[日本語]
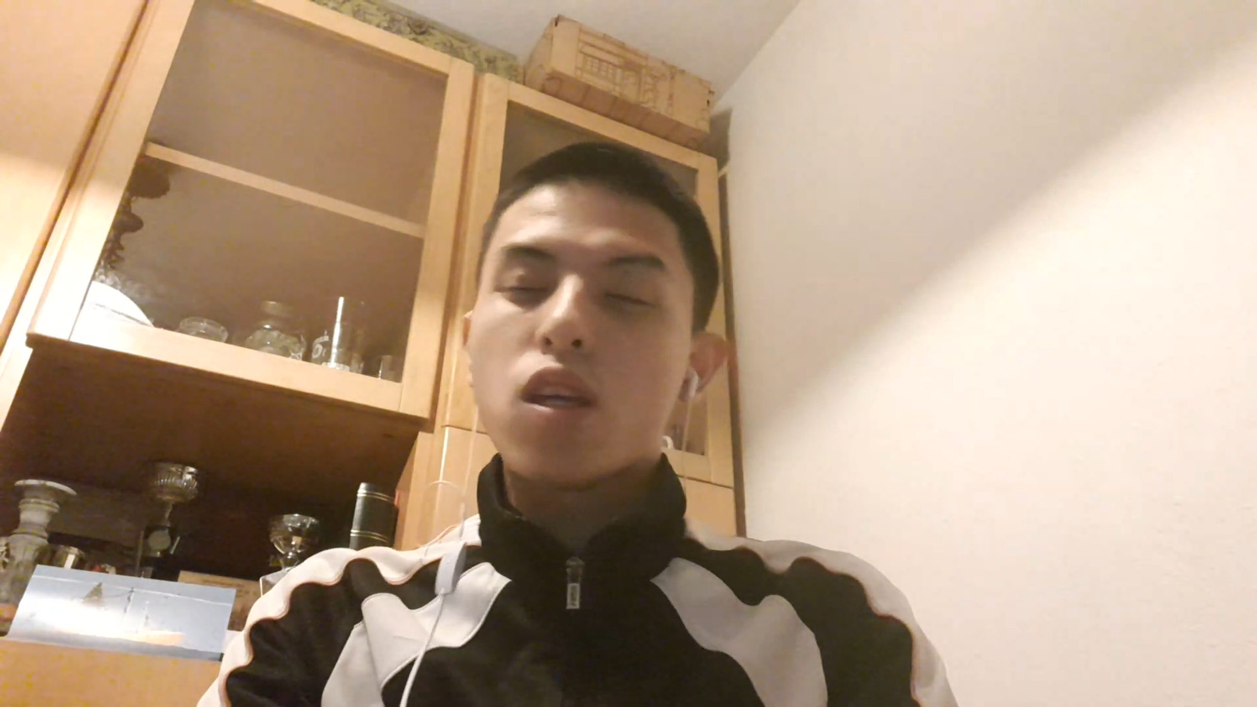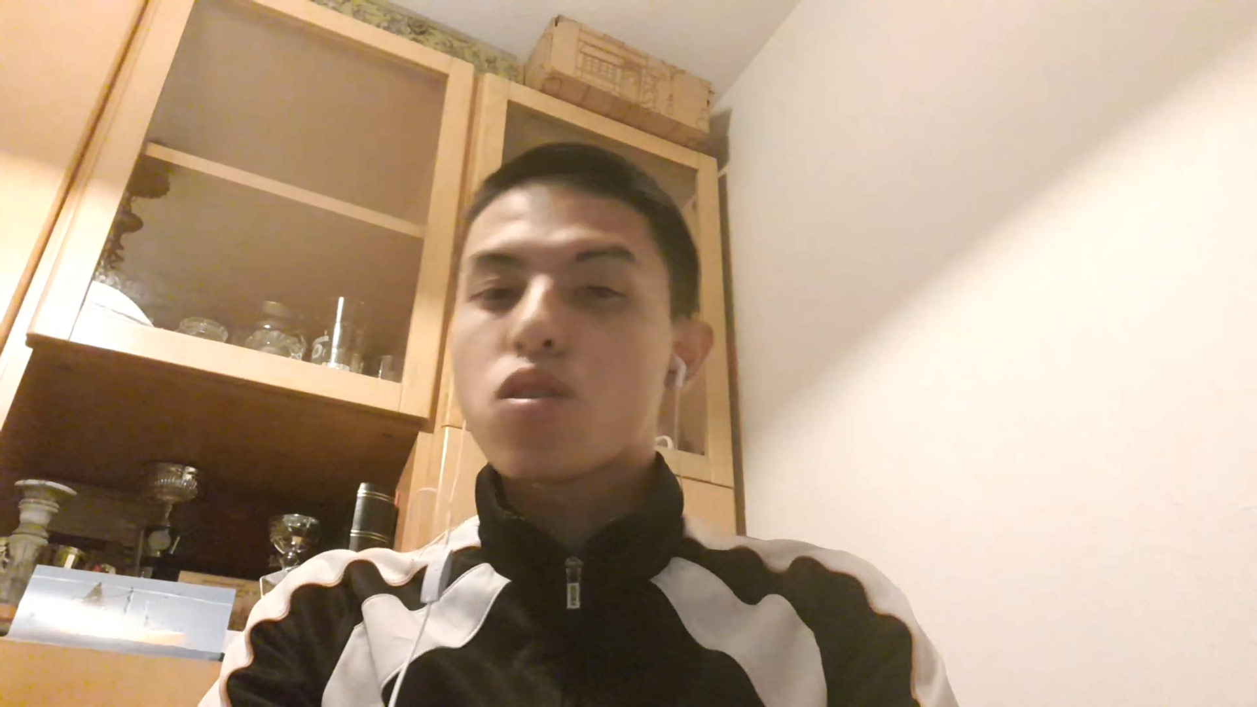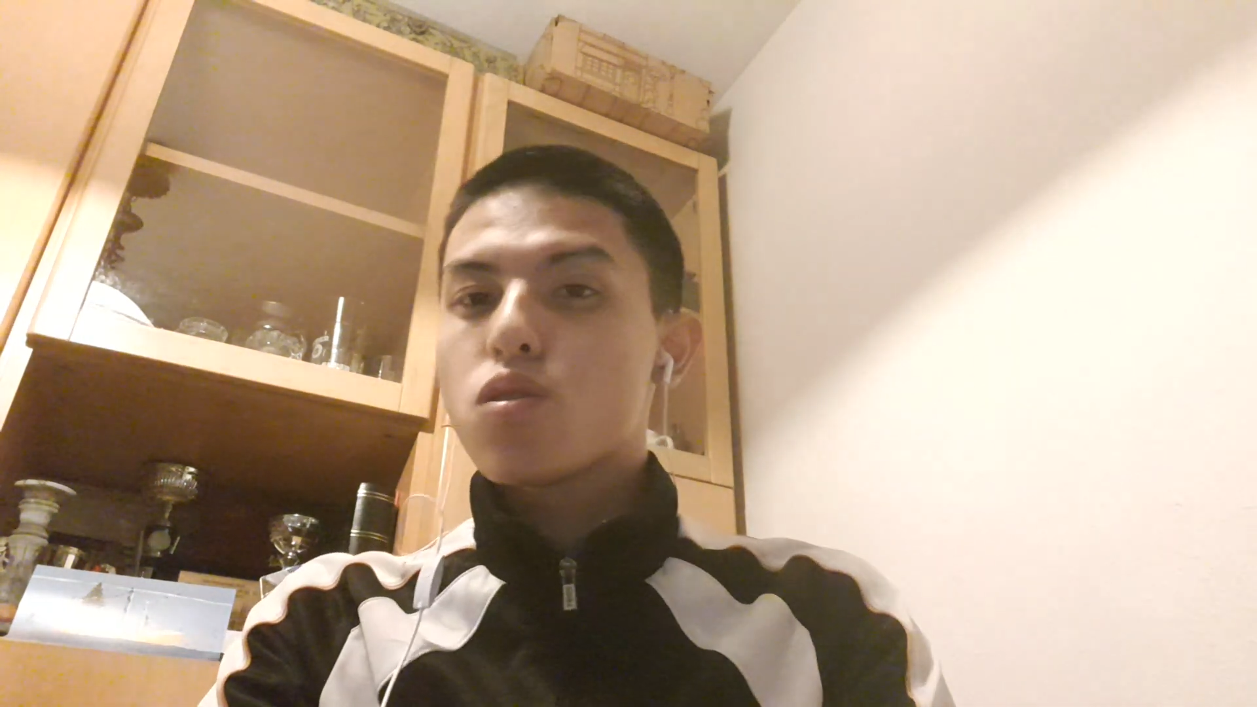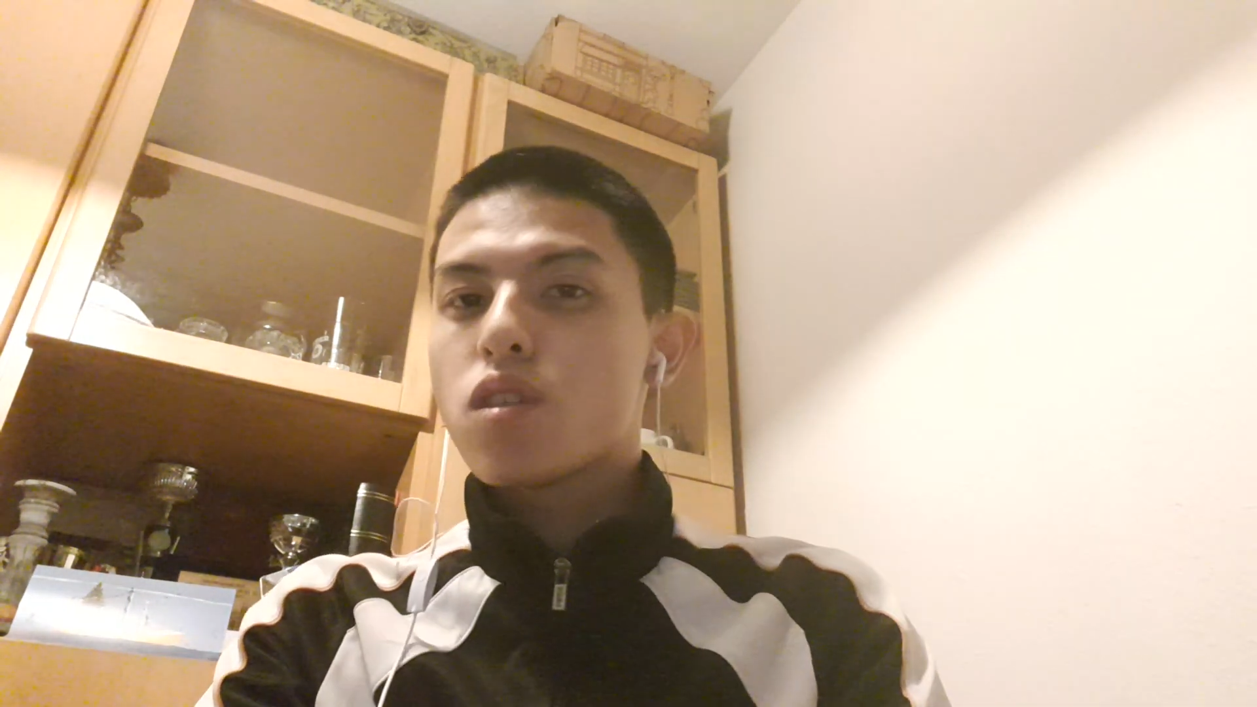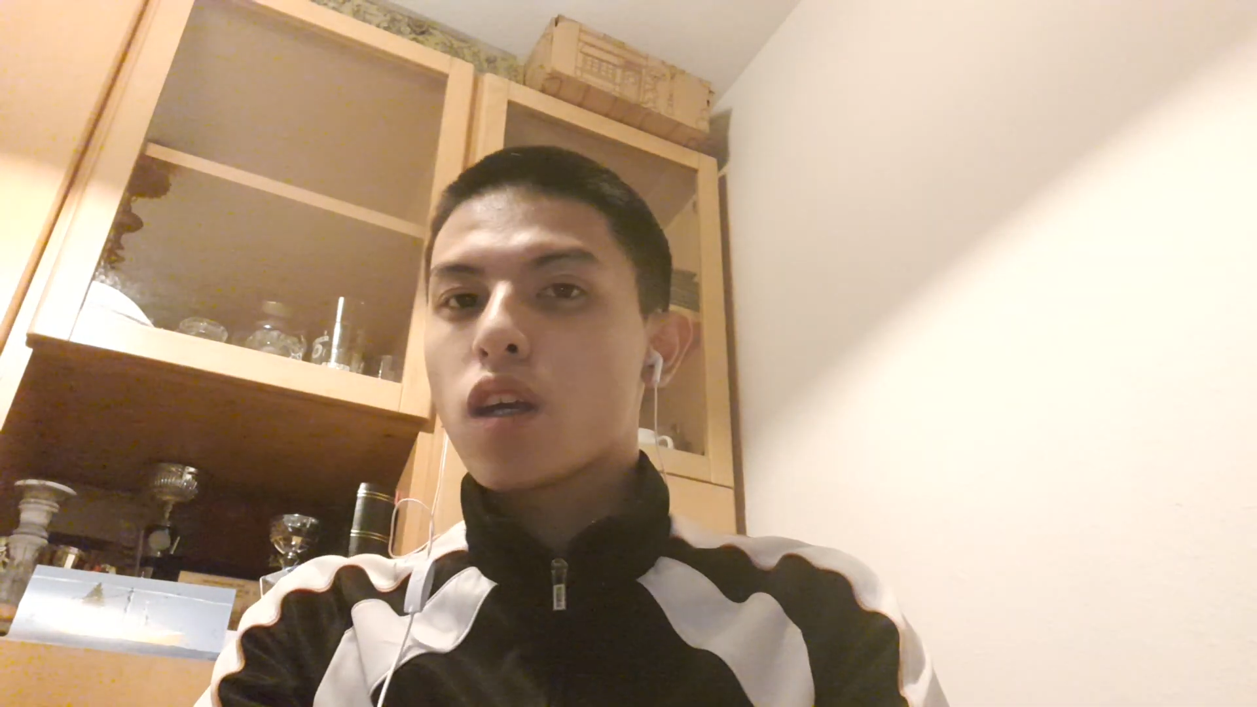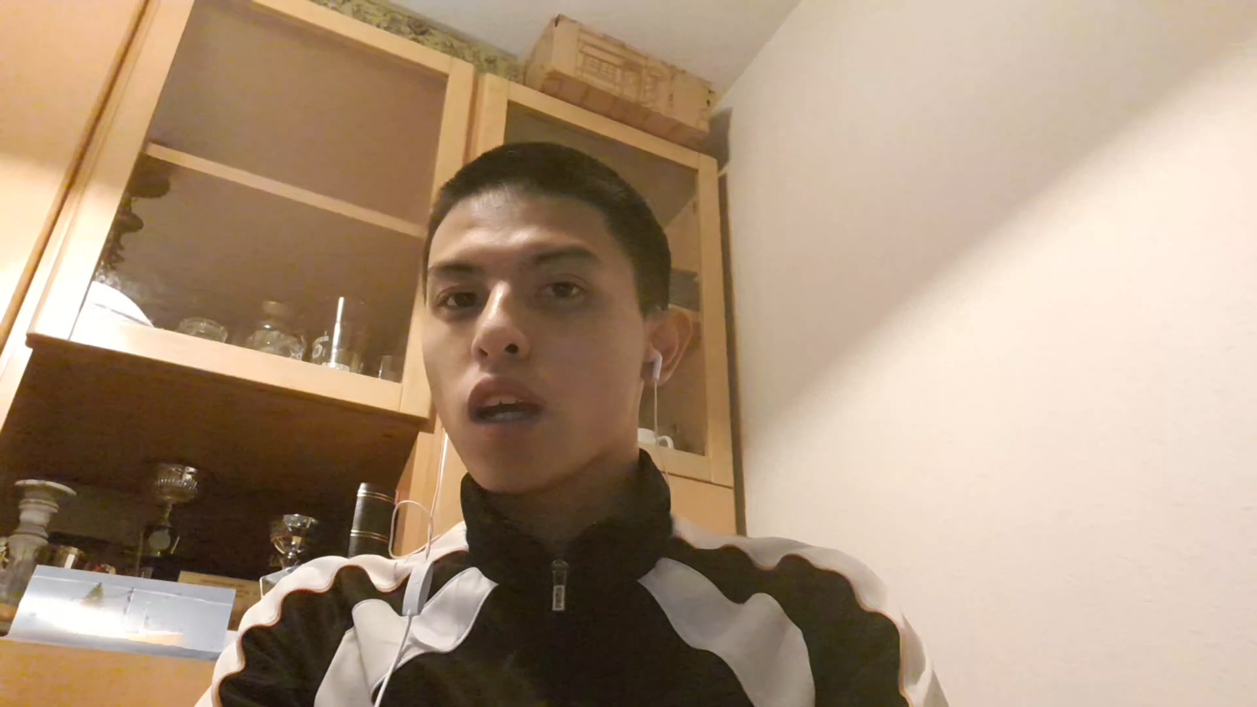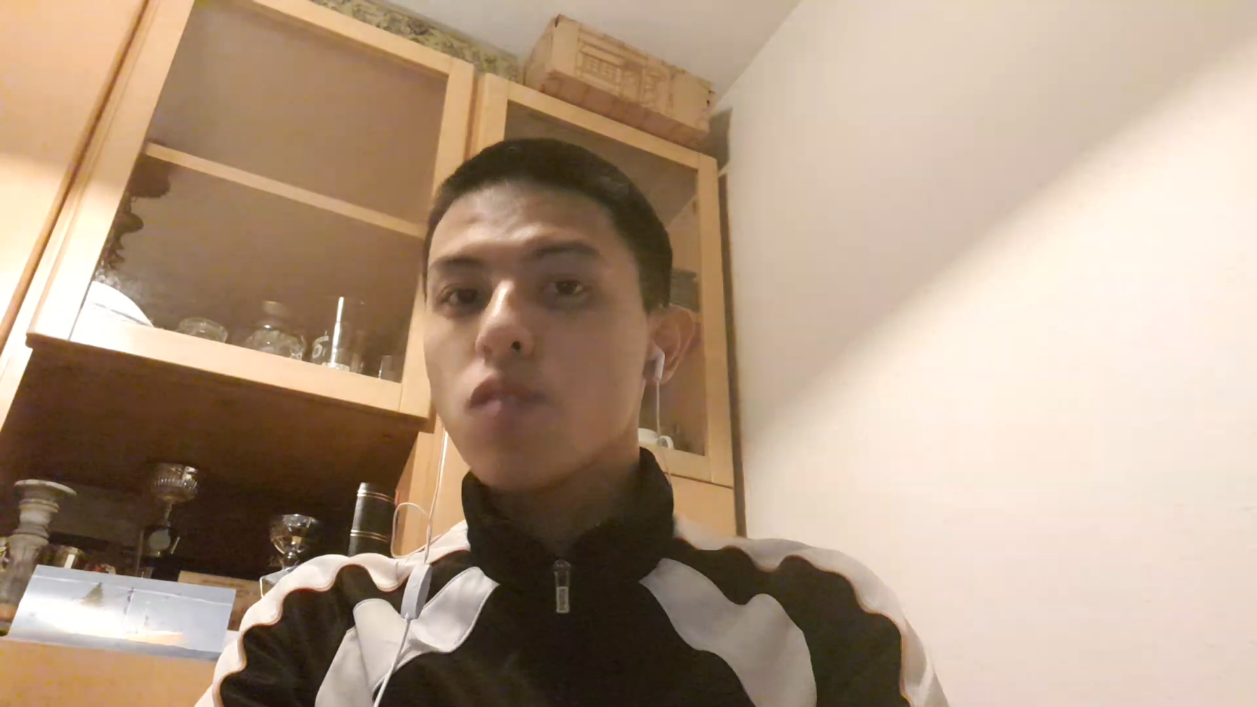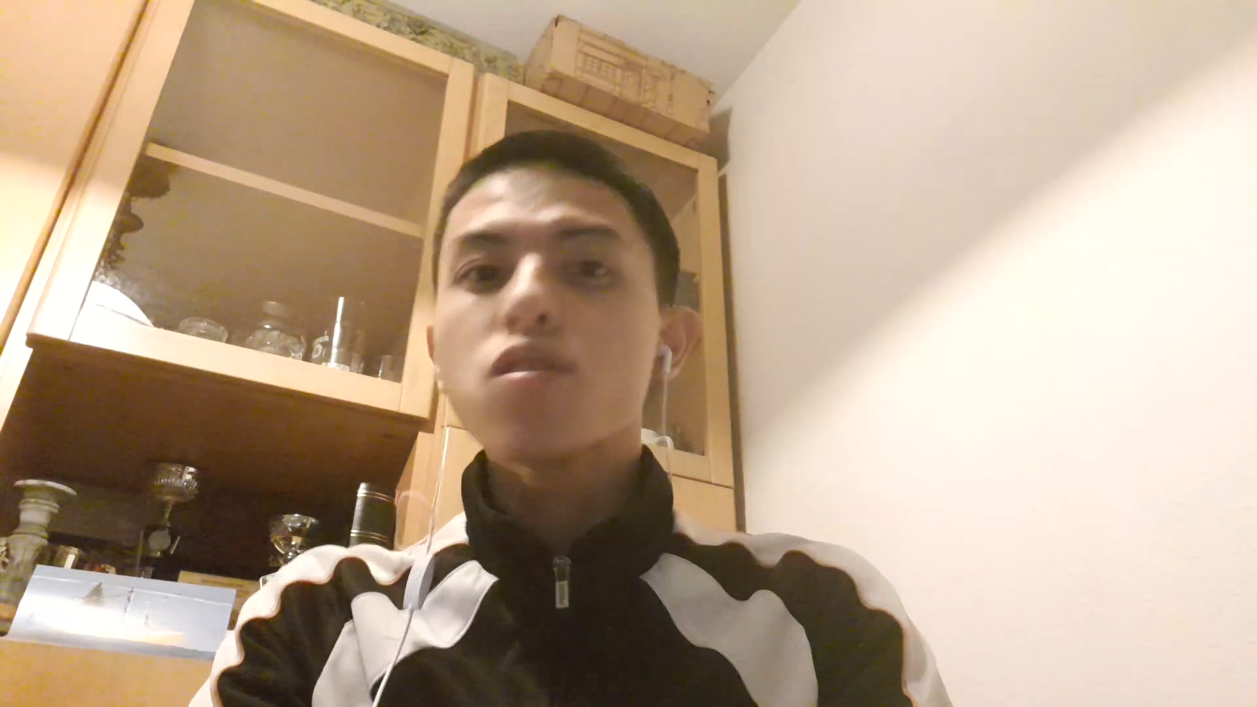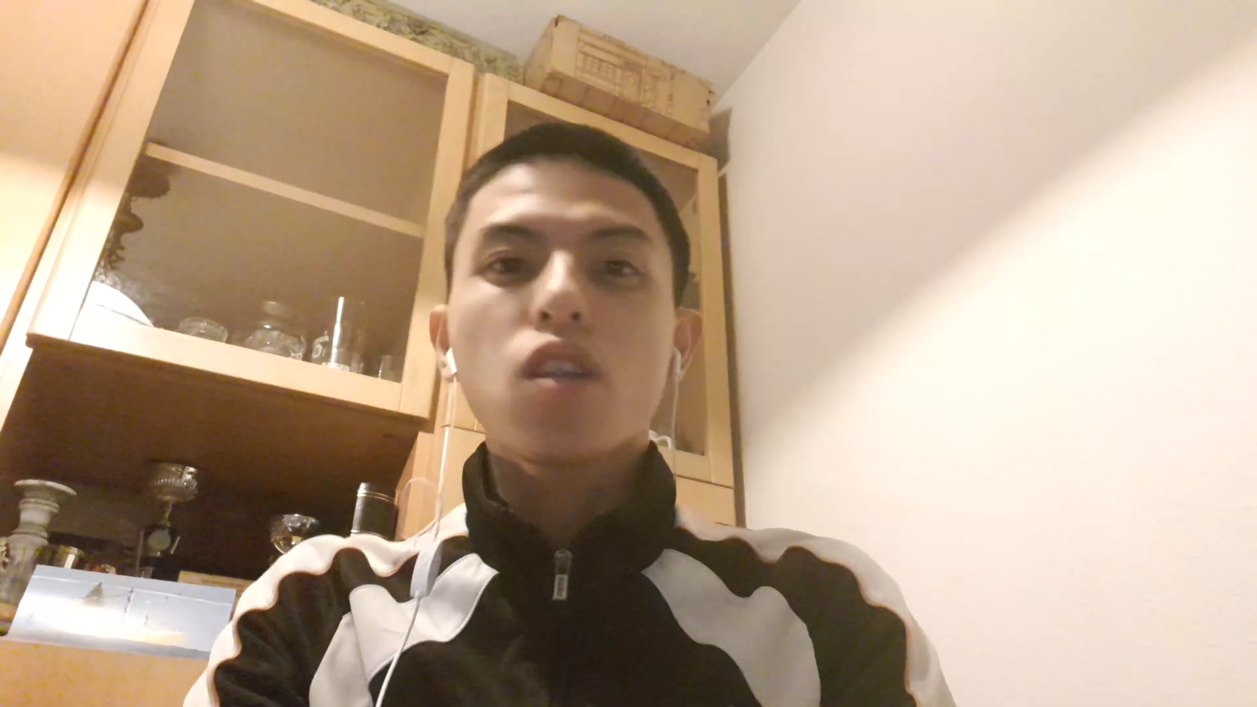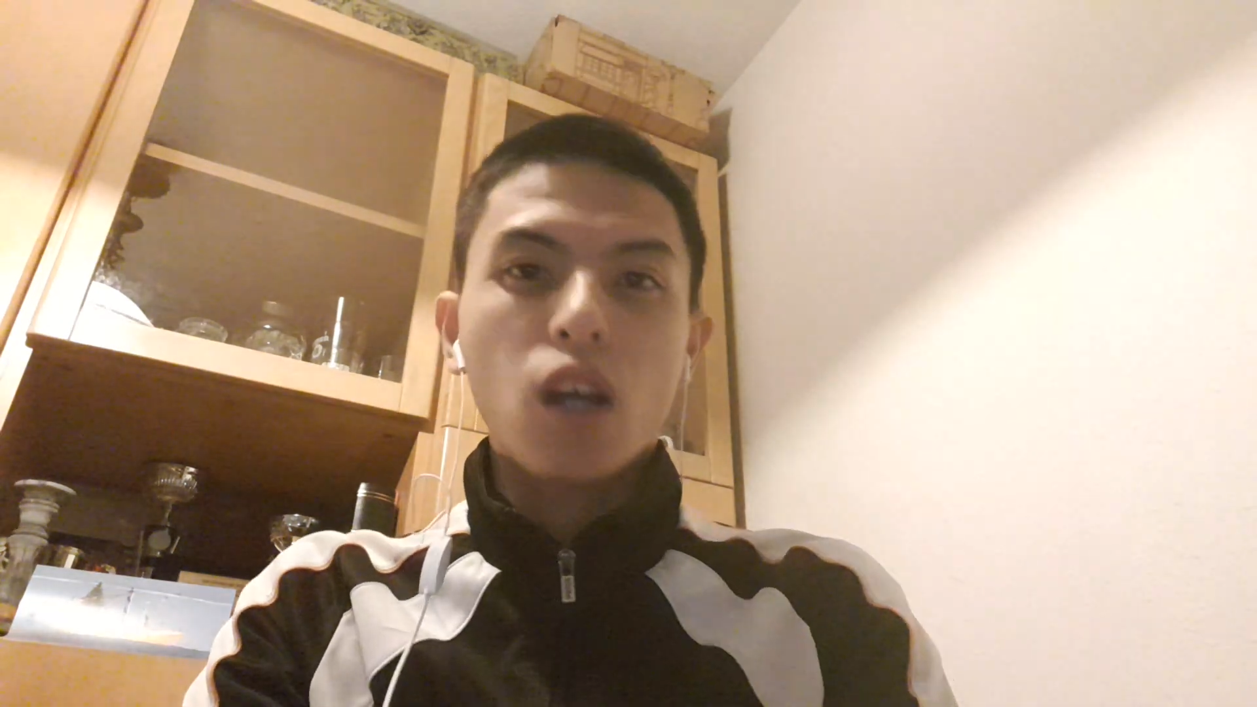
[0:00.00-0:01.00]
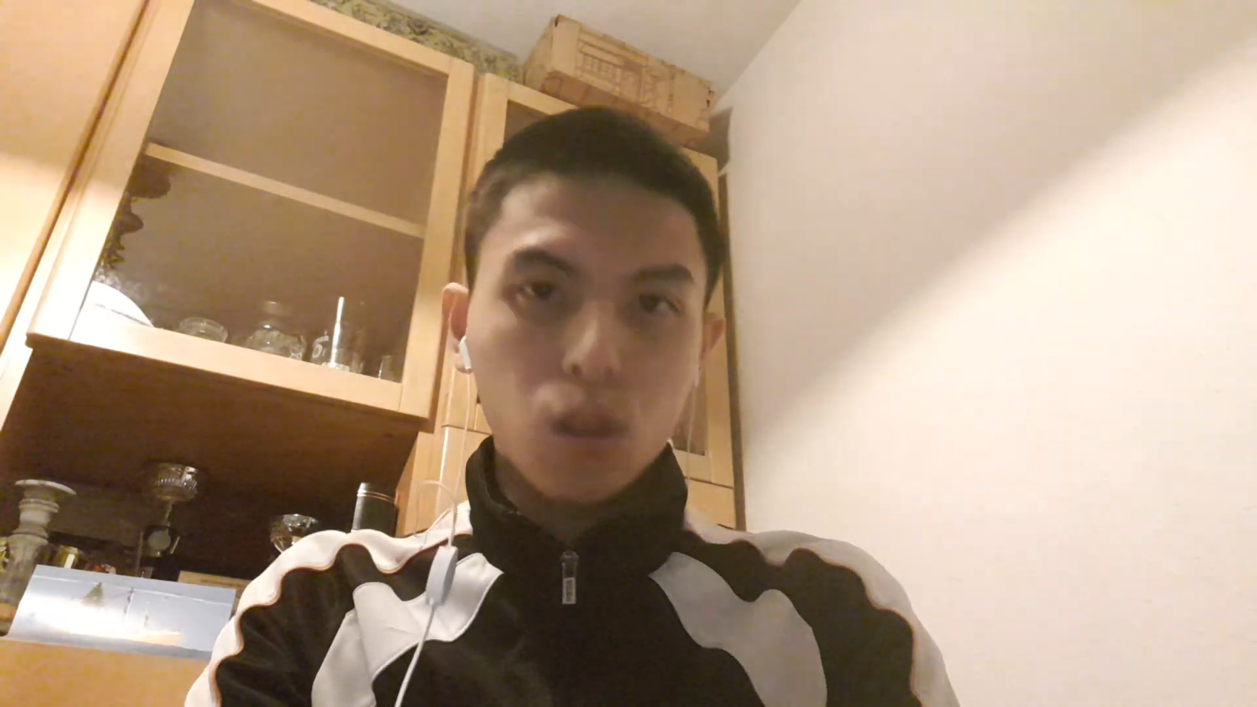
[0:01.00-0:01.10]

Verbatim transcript: 練習していけるんじゃな